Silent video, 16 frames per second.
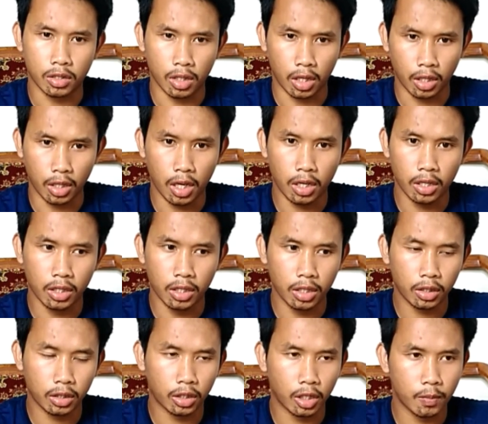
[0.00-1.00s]
saya
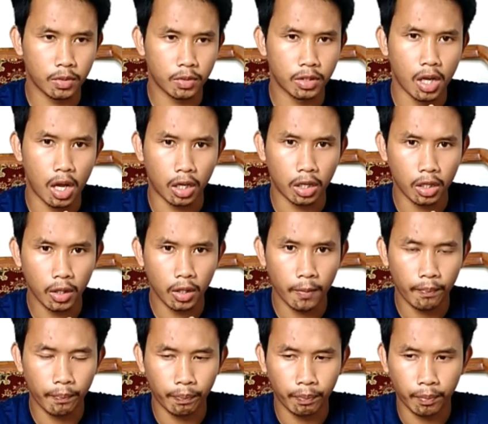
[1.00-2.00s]
ini tips dari
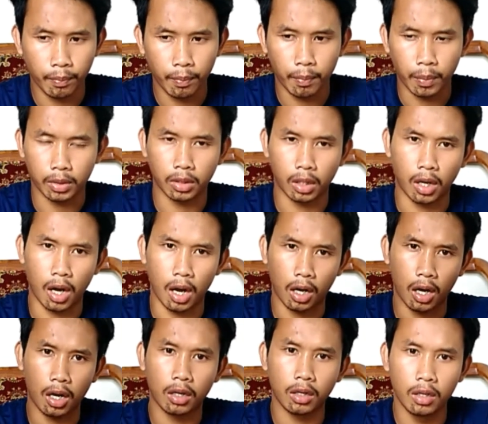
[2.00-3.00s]

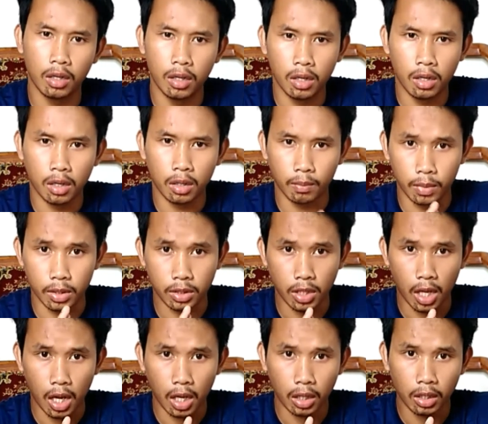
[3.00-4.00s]
peternakan
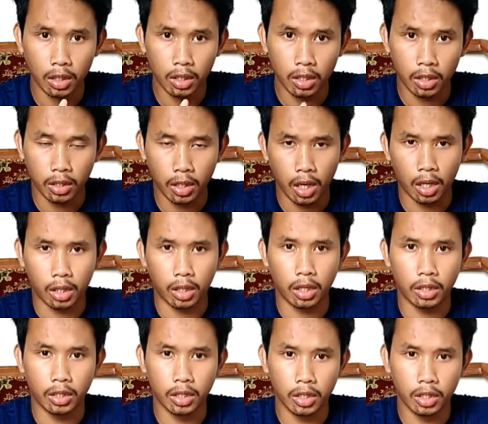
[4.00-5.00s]
besar yang
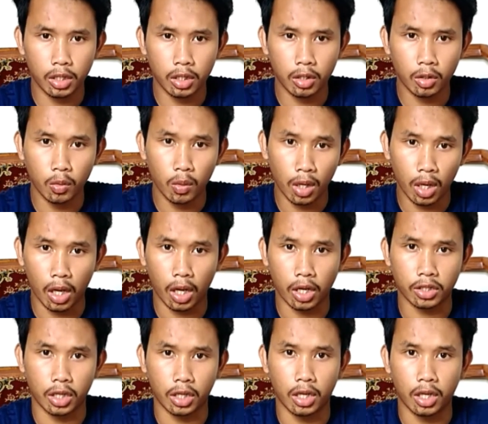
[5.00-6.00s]
ada di
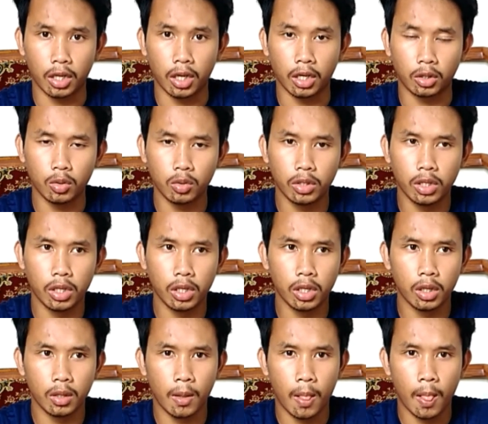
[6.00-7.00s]
wilayah saya yaitu
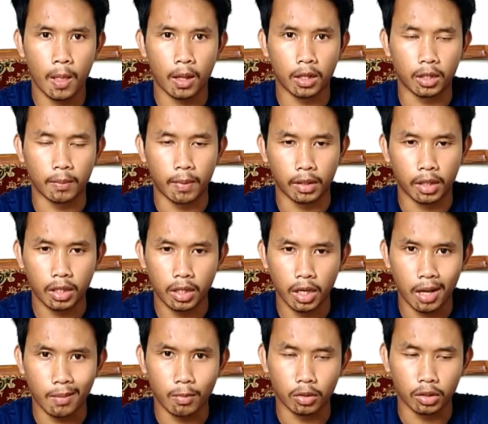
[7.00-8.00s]
di tempatnya
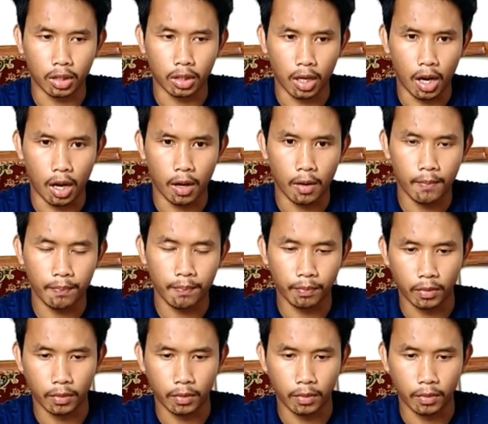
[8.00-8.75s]
di Lampung Tengah.